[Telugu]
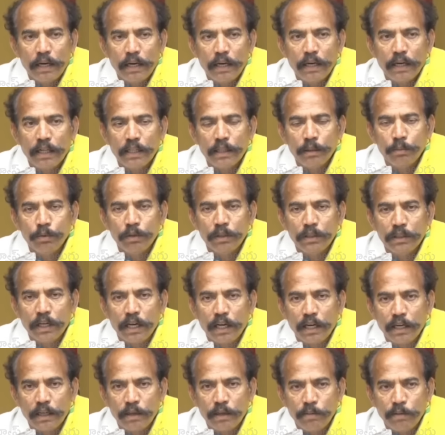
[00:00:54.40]
అన్న నందమూరి
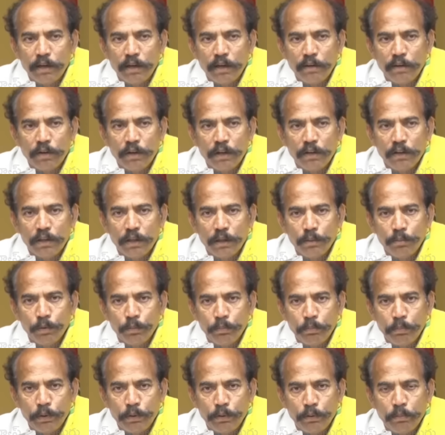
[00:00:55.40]
తారక రామారావు గారు
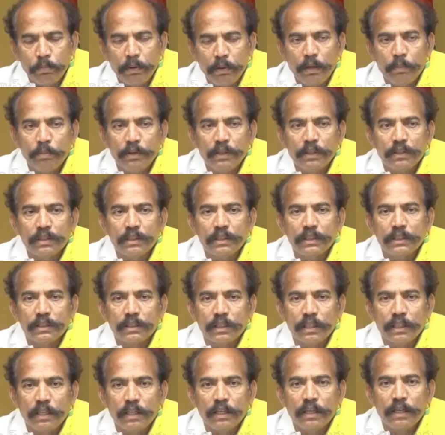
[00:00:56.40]
ముప్పై రూపాయలు పెన్షన్
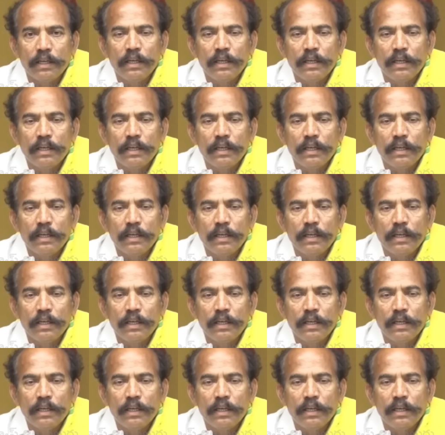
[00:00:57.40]
ఇస్తే